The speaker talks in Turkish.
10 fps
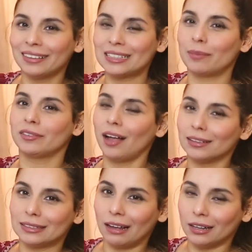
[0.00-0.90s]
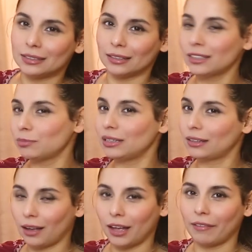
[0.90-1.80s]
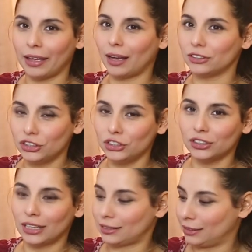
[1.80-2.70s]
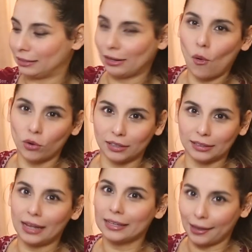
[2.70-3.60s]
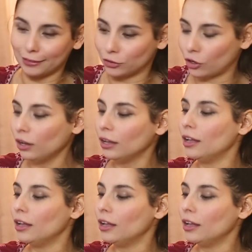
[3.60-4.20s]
Ne zaman altını açsanız bir kaka veya çiş kesinlikle ortalığa yayılıyor.